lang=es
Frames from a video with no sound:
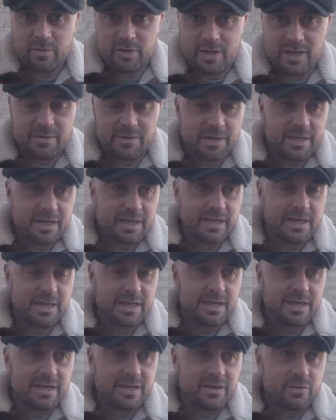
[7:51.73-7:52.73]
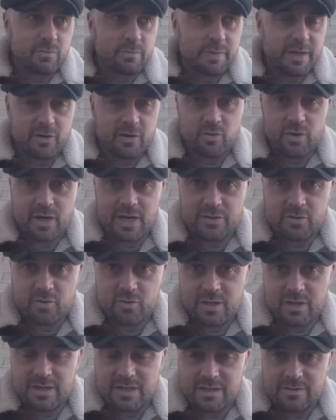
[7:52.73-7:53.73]
porque la verdad que un perro, un gato,
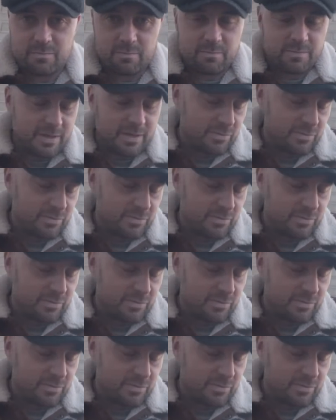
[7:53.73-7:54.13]
un,